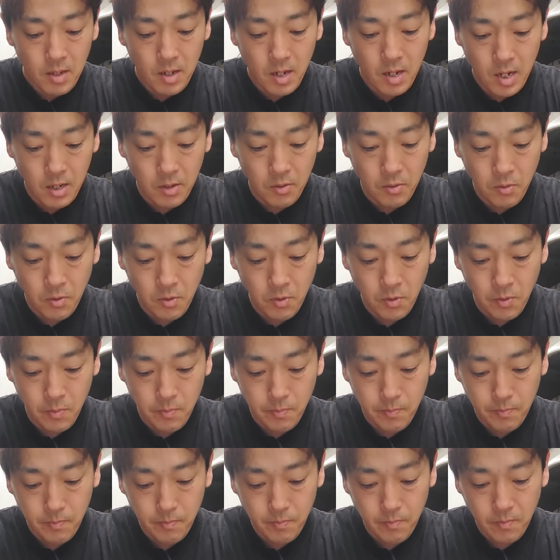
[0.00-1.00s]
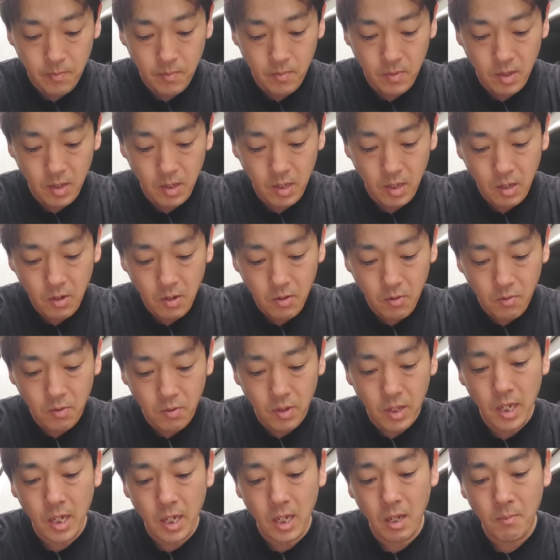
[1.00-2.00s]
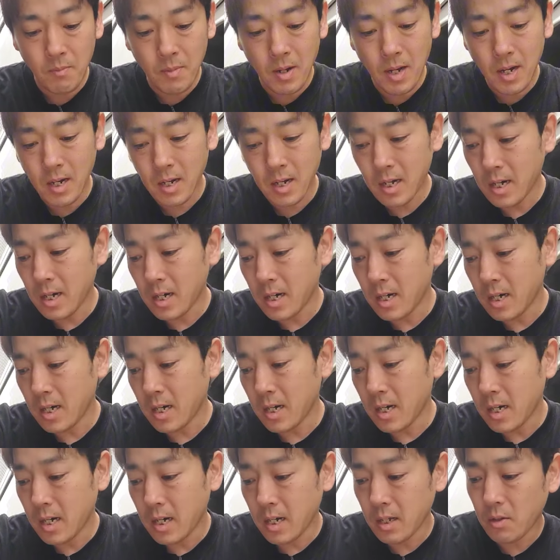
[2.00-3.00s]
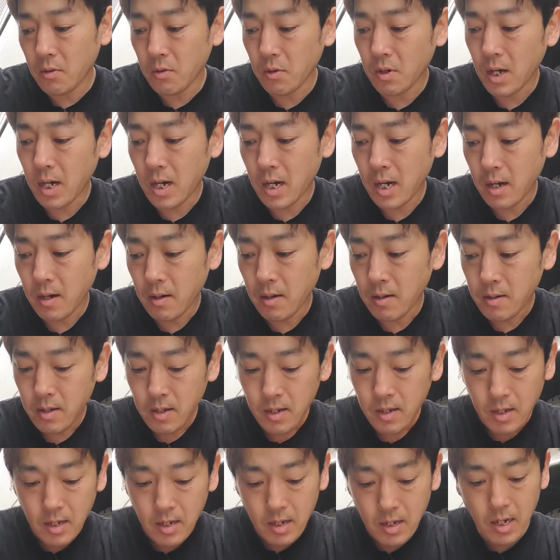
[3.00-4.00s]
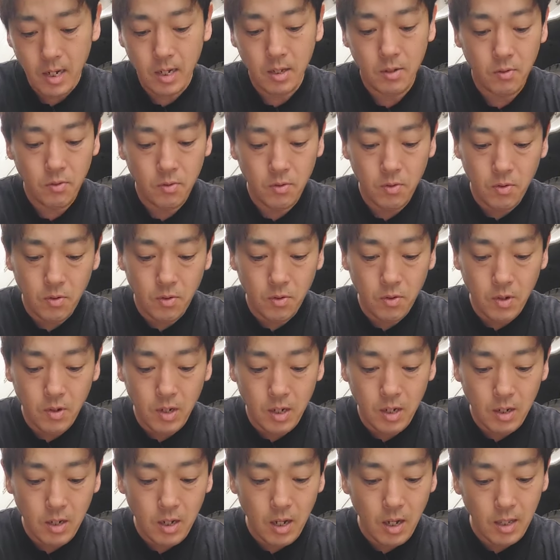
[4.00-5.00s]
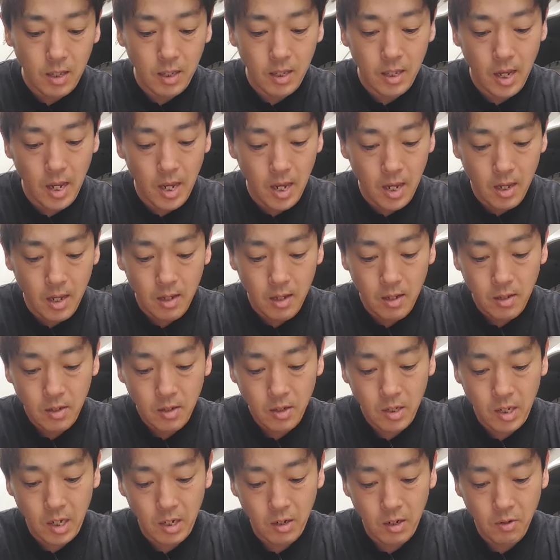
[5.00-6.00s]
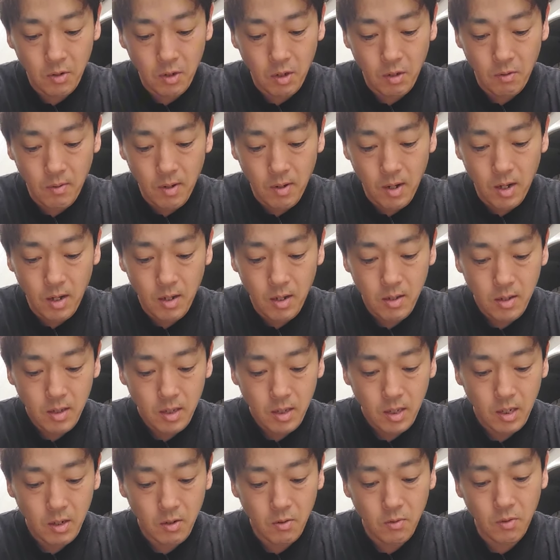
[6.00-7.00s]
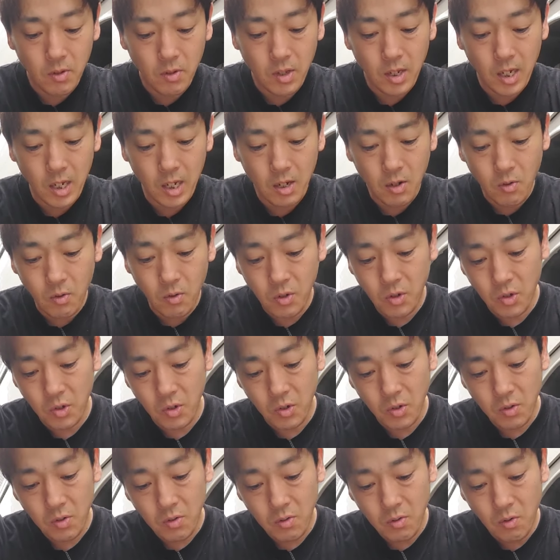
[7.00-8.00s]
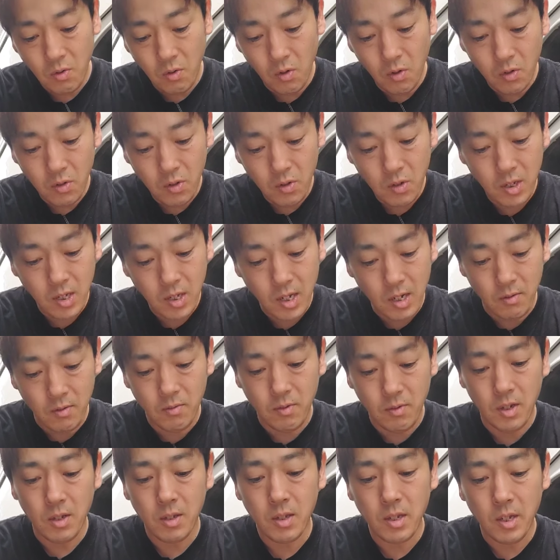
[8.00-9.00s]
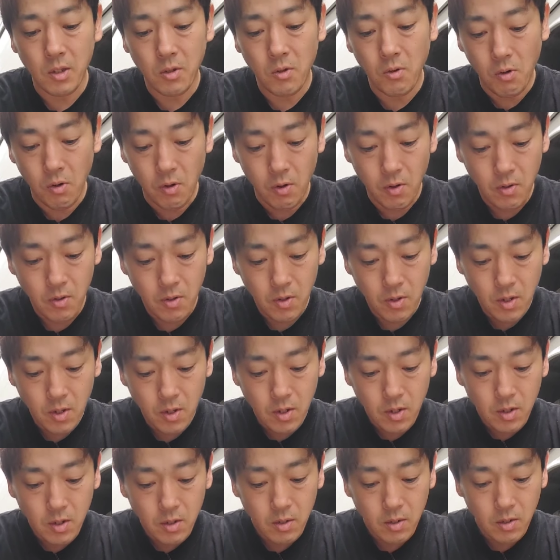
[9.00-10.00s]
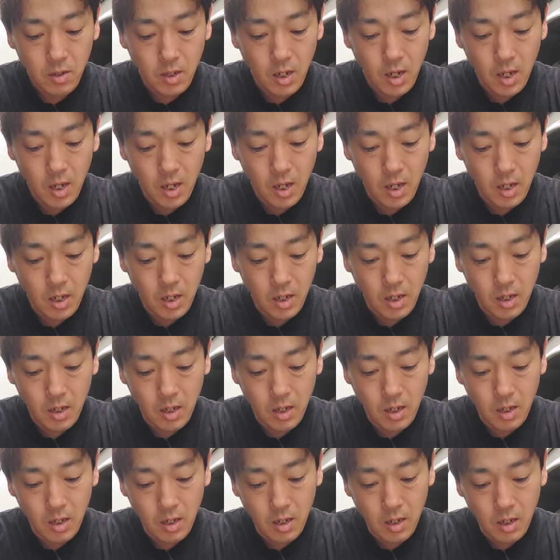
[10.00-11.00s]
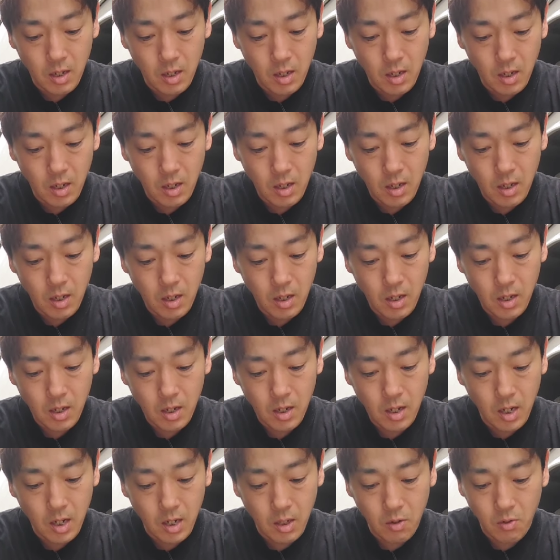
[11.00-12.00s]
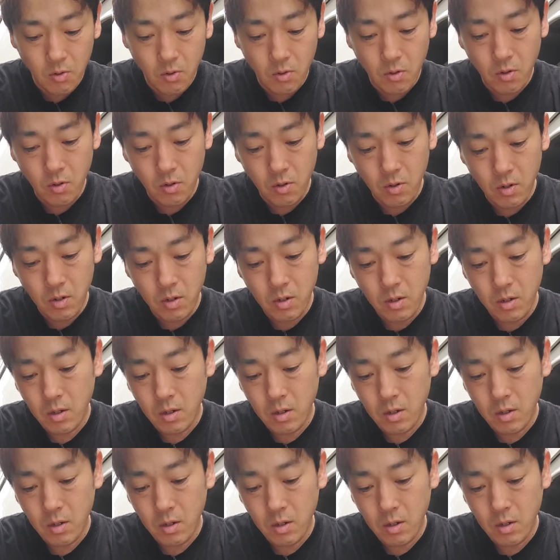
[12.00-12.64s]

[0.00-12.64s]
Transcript: あの、基本的にマーカーとか、あの、買ってつけるときは、基本的にオスを使うんですけど、で、あの、